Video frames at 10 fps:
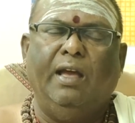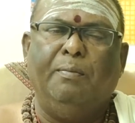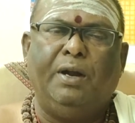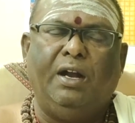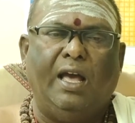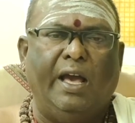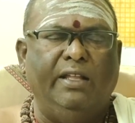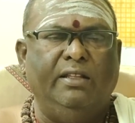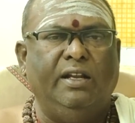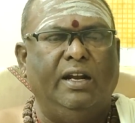ஏப்ரல்
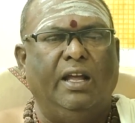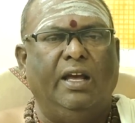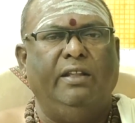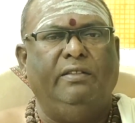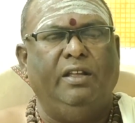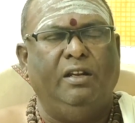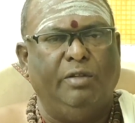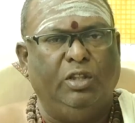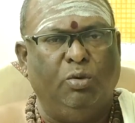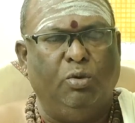ஐந்து ரெண்டாயிரத்தி
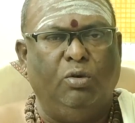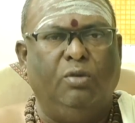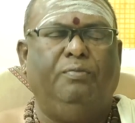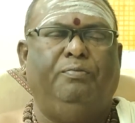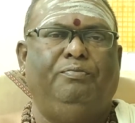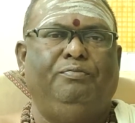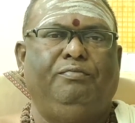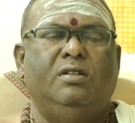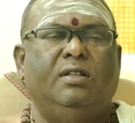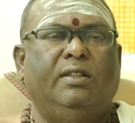இருபத்தி ஒன்று
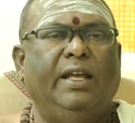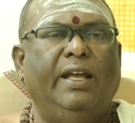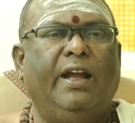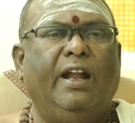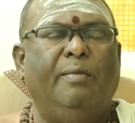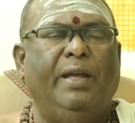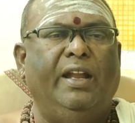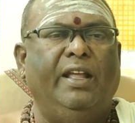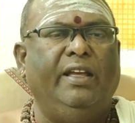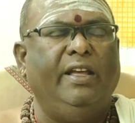திங்கட்கிழமை
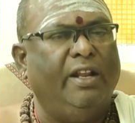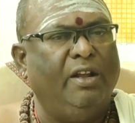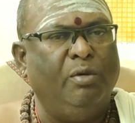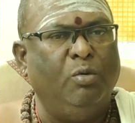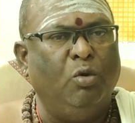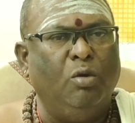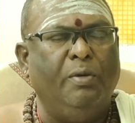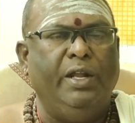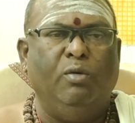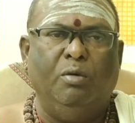அன்னைக்கு இரவு ஒரு
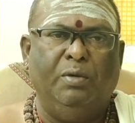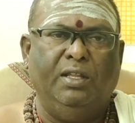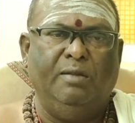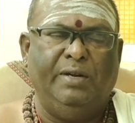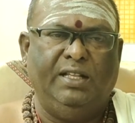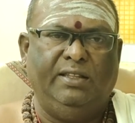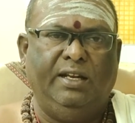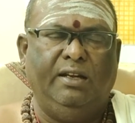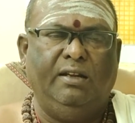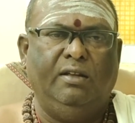மணி ஒன்பது
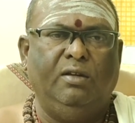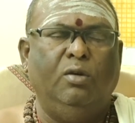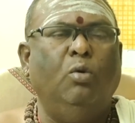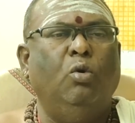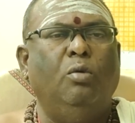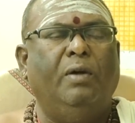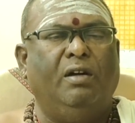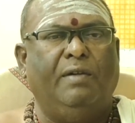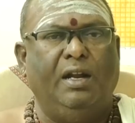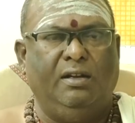நிமிடத்தில் குரு
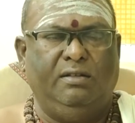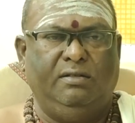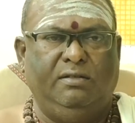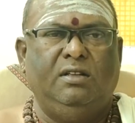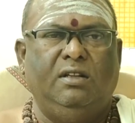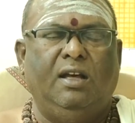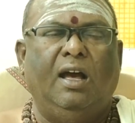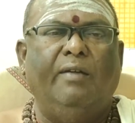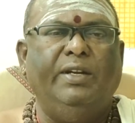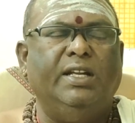பகவான்
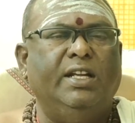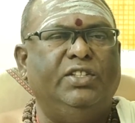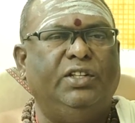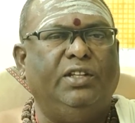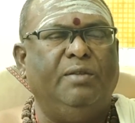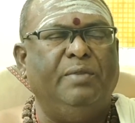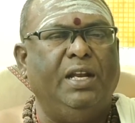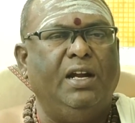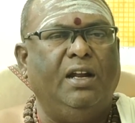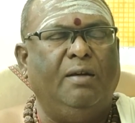அவிட்ட நட்சத்திரம்
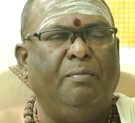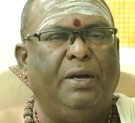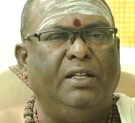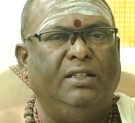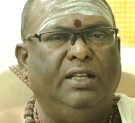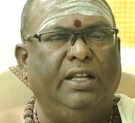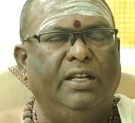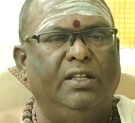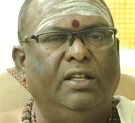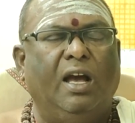இரண்டாம் பாதத்தில்
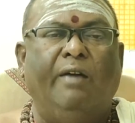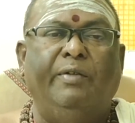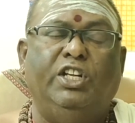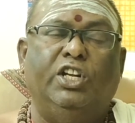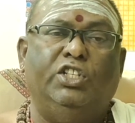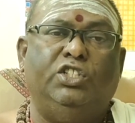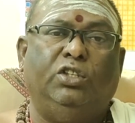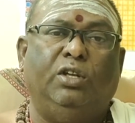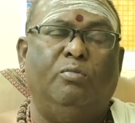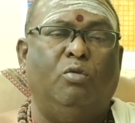இருந்து அவிட்ட
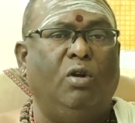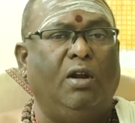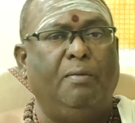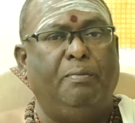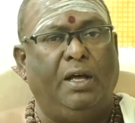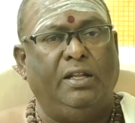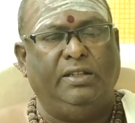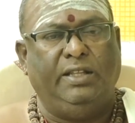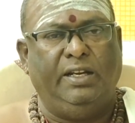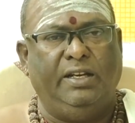நட்சத்திரம் மூன்றாம்
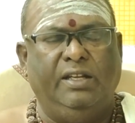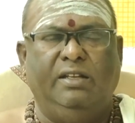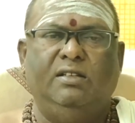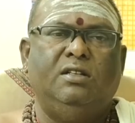பாதத்திற்கு